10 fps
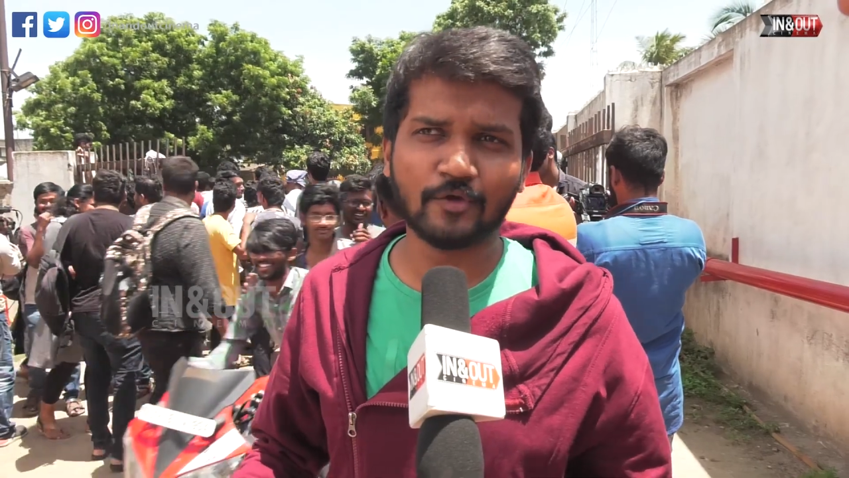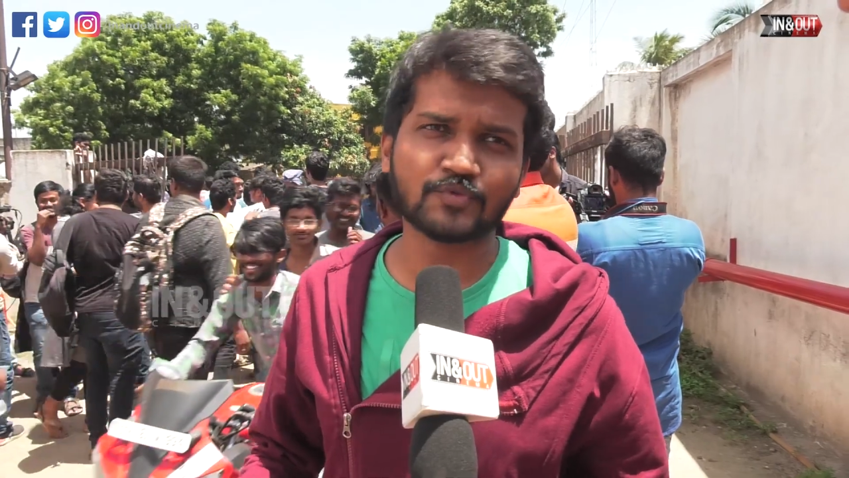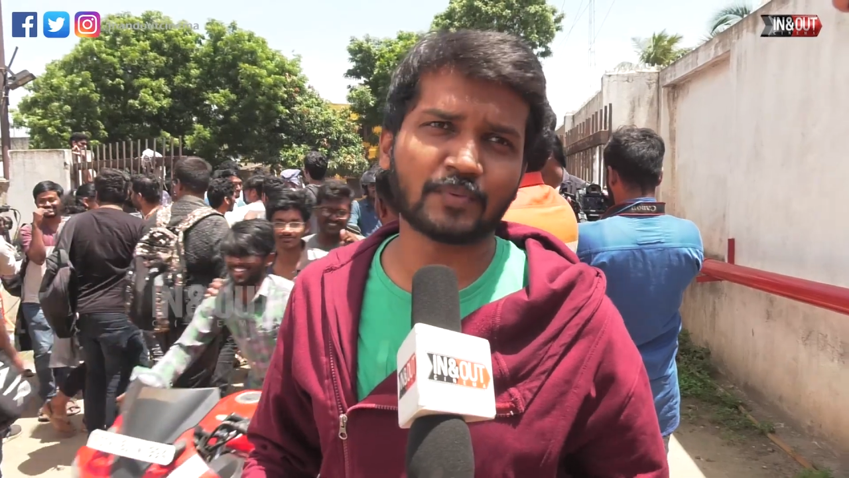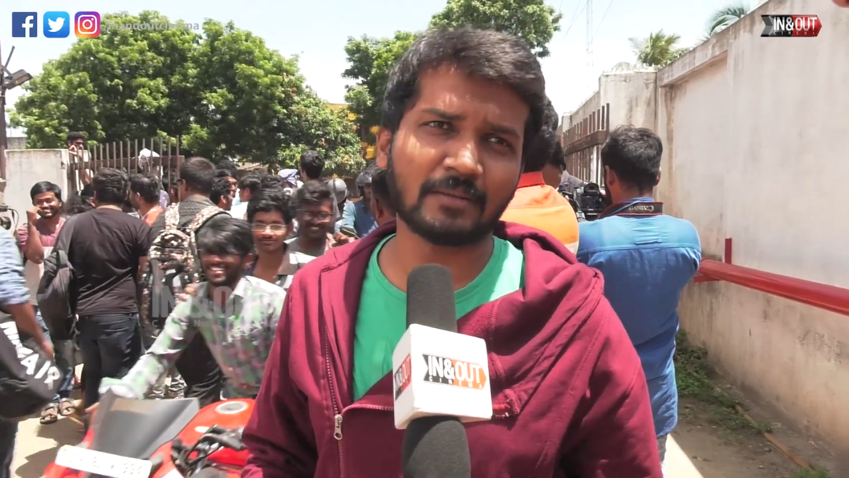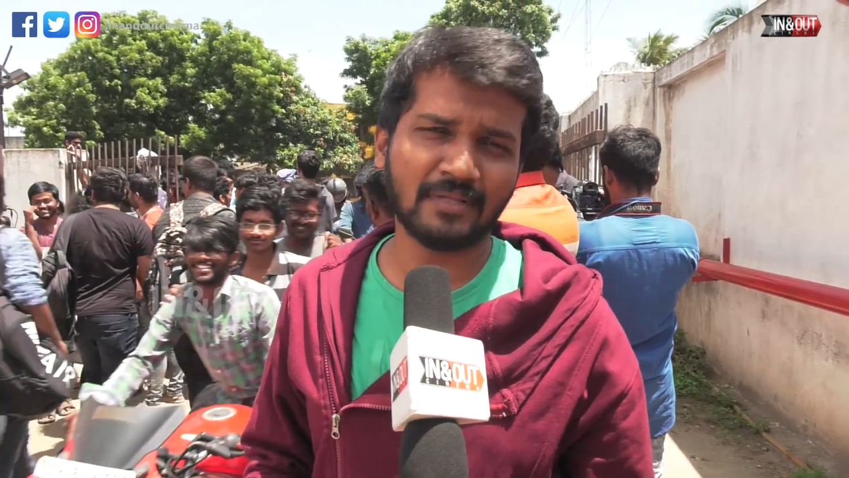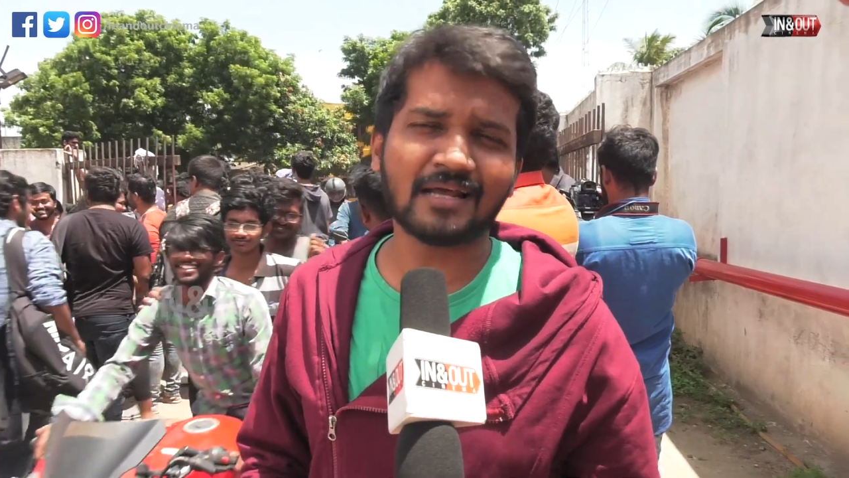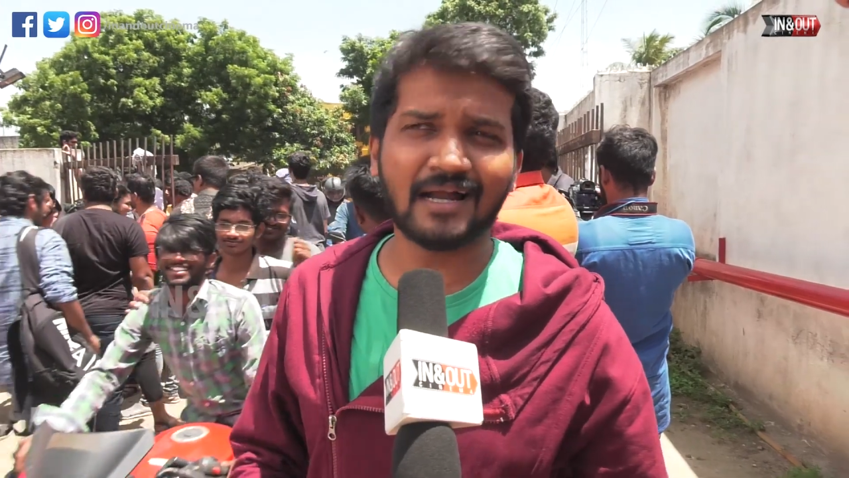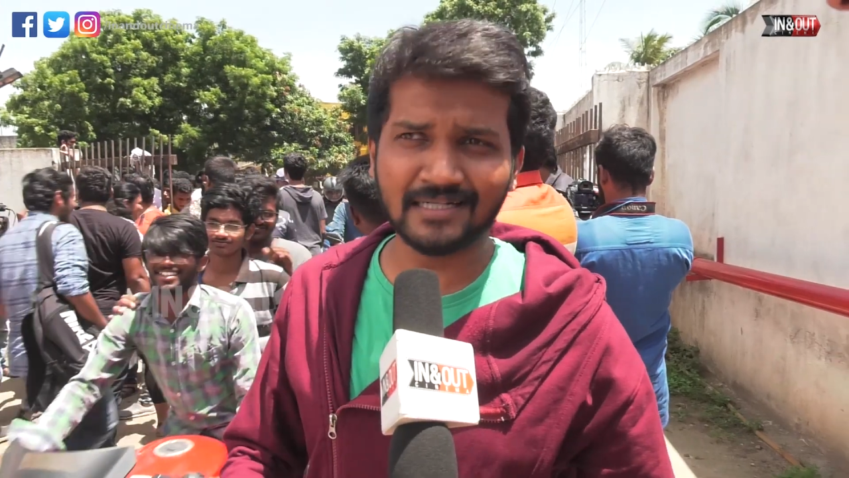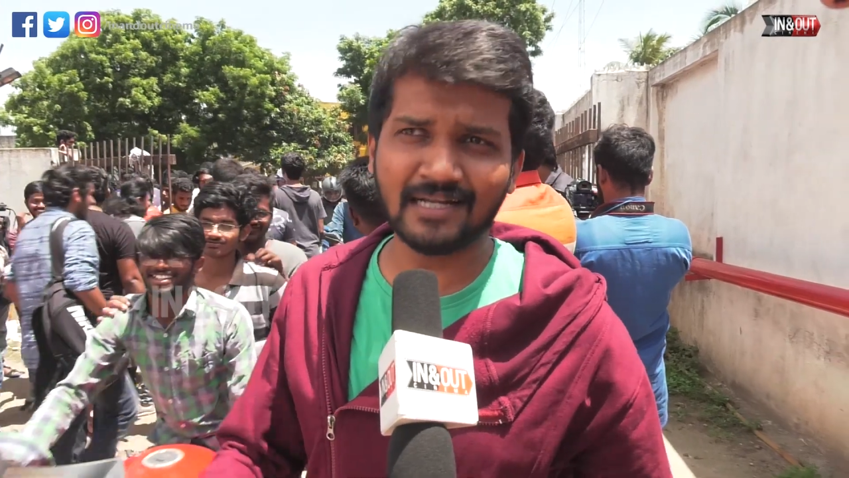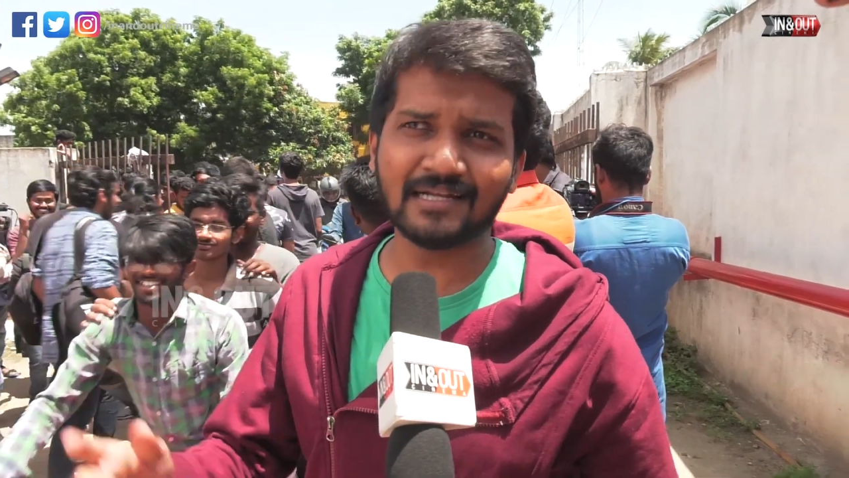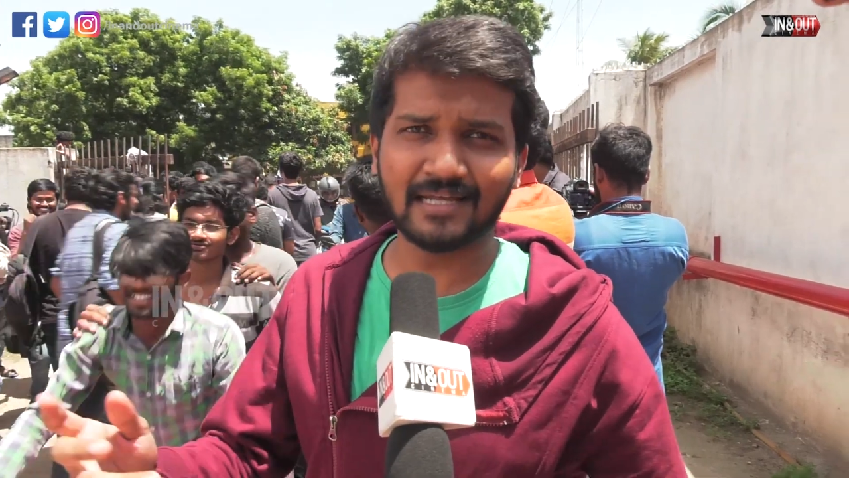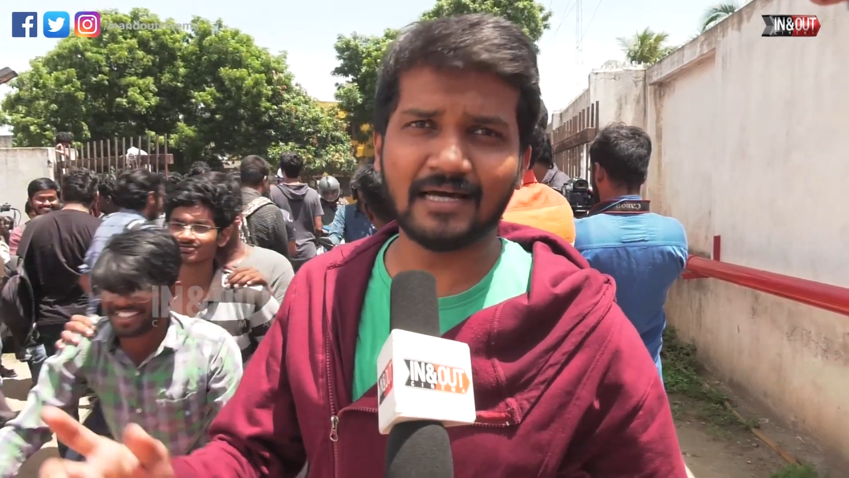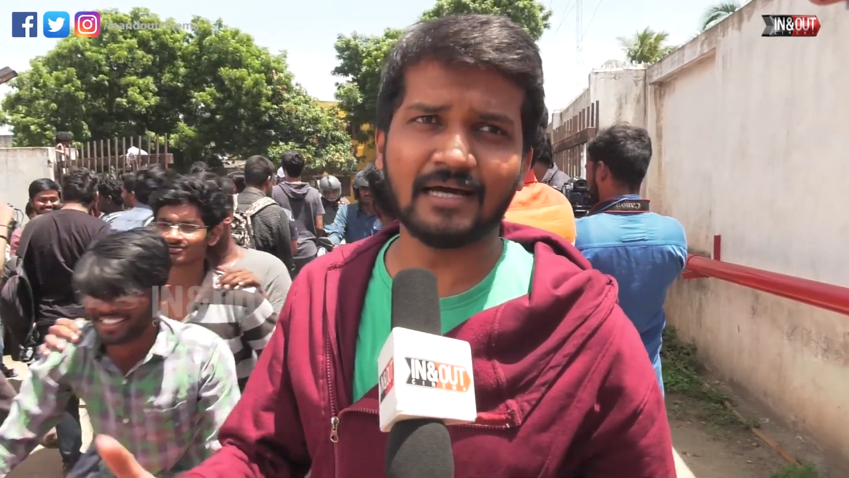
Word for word: யூஸ் பண்ணது பதில் கண்டென்ட்டில்